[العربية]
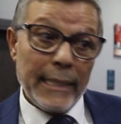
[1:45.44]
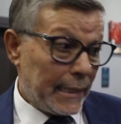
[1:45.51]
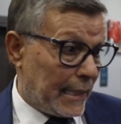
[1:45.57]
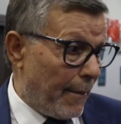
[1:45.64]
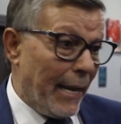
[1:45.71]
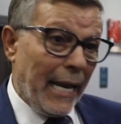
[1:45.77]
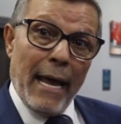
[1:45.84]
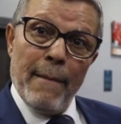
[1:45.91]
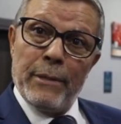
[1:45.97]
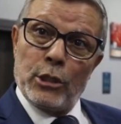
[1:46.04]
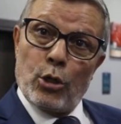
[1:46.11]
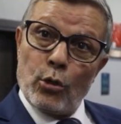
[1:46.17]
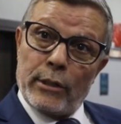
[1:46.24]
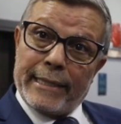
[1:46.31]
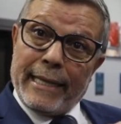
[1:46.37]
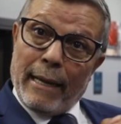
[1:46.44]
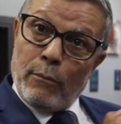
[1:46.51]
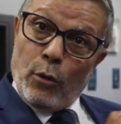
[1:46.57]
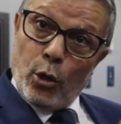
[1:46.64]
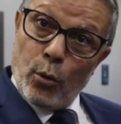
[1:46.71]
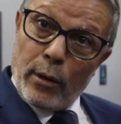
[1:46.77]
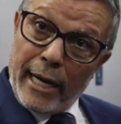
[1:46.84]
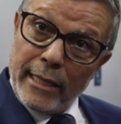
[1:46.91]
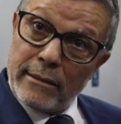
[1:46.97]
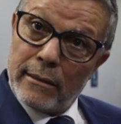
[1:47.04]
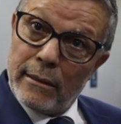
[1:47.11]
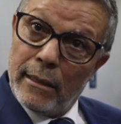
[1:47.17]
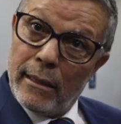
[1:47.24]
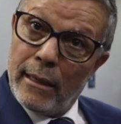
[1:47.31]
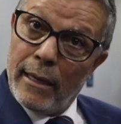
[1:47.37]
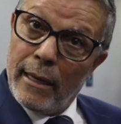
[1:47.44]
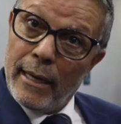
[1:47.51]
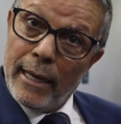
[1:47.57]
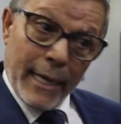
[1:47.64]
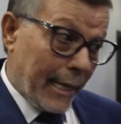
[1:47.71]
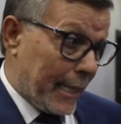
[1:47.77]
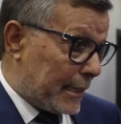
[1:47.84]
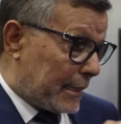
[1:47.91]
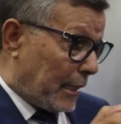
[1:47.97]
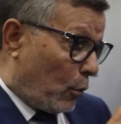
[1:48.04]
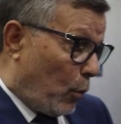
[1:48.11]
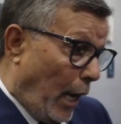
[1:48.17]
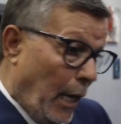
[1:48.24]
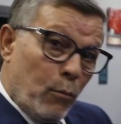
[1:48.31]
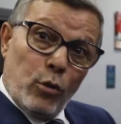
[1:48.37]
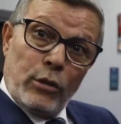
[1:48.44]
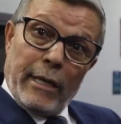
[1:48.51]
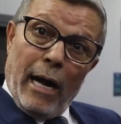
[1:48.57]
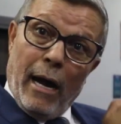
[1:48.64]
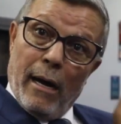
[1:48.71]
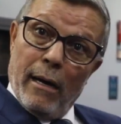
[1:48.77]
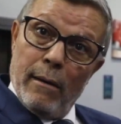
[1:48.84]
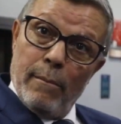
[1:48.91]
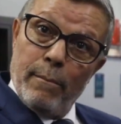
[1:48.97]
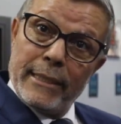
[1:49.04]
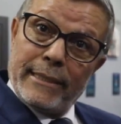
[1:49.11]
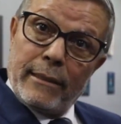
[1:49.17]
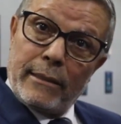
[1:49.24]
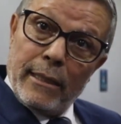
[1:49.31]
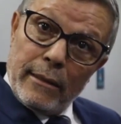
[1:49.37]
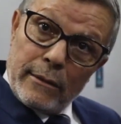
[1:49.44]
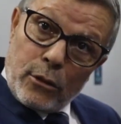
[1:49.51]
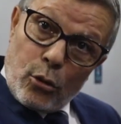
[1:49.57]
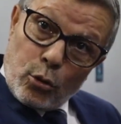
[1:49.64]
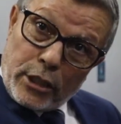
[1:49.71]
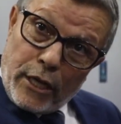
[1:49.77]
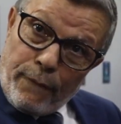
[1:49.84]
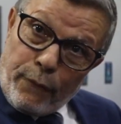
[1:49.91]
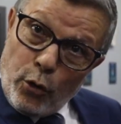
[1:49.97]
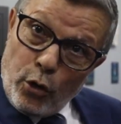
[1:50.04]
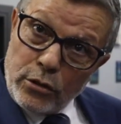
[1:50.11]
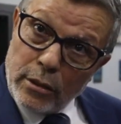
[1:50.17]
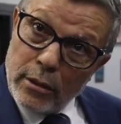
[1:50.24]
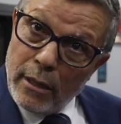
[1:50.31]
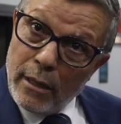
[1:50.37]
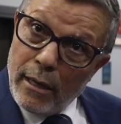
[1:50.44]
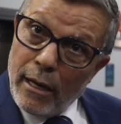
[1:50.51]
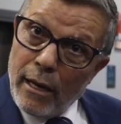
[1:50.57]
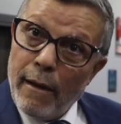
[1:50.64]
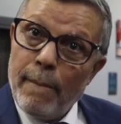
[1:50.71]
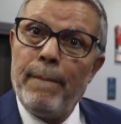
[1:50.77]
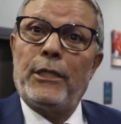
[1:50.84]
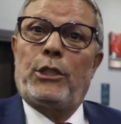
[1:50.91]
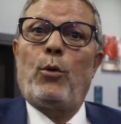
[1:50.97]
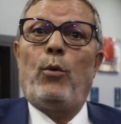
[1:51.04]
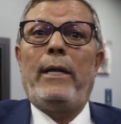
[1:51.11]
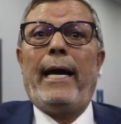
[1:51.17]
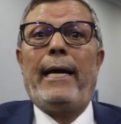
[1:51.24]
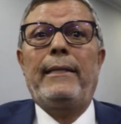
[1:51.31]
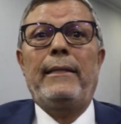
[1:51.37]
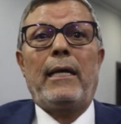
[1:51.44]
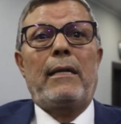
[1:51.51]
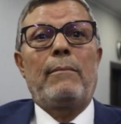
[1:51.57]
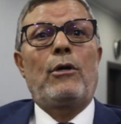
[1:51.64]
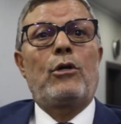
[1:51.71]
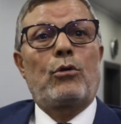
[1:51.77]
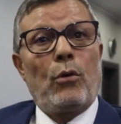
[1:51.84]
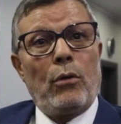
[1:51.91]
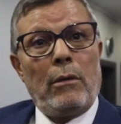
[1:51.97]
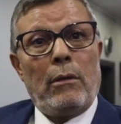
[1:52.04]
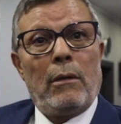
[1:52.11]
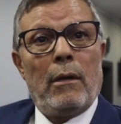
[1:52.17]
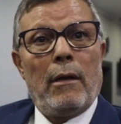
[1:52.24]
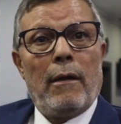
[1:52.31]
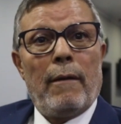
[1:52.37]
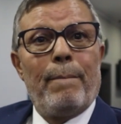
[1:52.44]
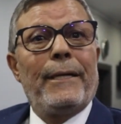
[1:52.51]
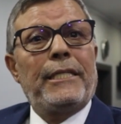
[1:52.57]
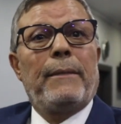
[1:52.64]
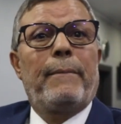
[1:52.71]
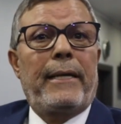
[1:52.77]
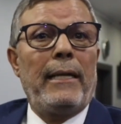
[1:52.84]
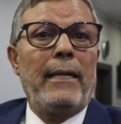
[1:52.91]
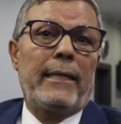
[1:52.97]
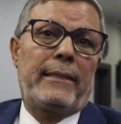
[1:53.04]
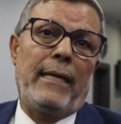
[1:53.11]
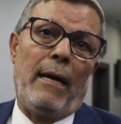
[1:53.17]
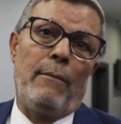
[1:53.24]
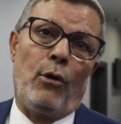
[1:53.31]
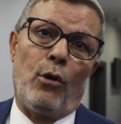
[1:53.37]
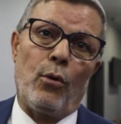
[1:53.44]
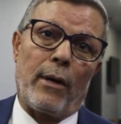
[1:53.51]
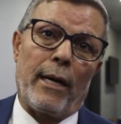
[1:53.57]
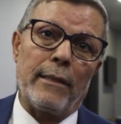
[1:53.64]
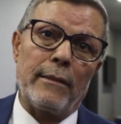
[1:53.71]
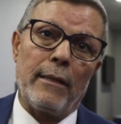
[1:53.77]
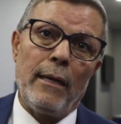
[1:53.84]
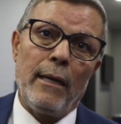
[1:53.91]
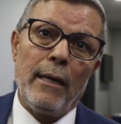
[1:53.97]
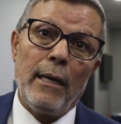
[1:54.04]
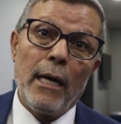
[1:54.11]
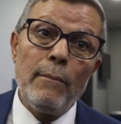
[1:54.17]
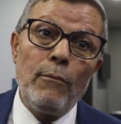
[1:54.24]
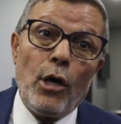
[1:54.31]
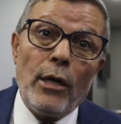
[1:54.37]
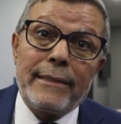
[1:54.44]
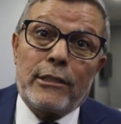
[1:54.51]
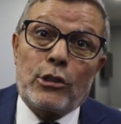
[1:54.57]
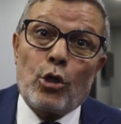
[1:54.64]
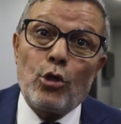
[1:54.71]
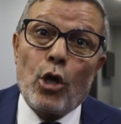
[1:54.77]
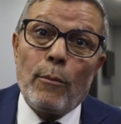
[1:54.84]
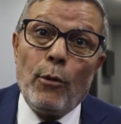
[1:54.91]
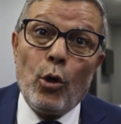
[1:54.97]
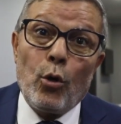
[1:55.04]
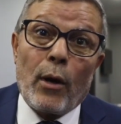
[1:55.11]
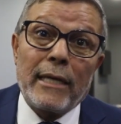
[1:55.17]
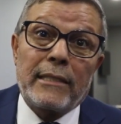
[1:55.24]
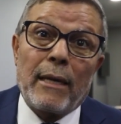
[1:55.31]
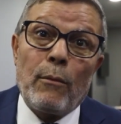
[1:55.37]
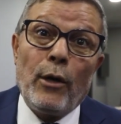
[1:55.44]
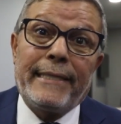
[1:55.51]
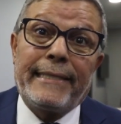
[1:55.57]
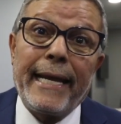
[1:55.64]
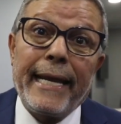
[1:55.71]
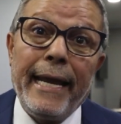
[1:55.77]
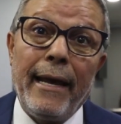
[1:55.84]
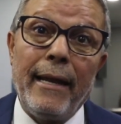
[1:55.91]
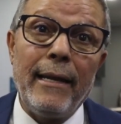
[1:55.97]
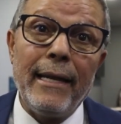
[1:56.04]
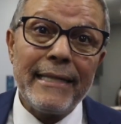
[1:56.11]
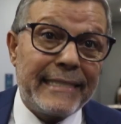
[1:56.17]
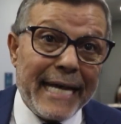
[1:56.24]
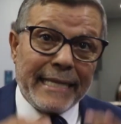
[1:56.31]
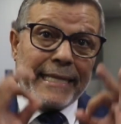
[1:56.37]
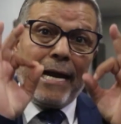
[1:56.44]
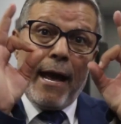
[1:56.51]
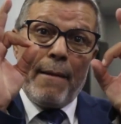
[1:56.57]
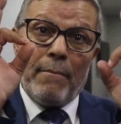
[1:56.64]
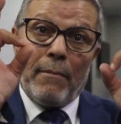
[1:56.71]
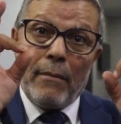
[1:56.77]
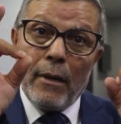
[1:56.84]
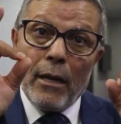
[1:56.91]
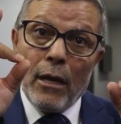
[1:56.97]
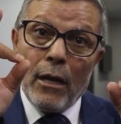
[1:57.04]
دابا الان باش تديروا الدعم المحروقات خصك واحد المده باش تديروا ديك الفلوس باش يولي عندك المخزون باش يمكن لك تدعم محروقات ما عاد الصندوق محروقات صابو حتى ريال حتى درهم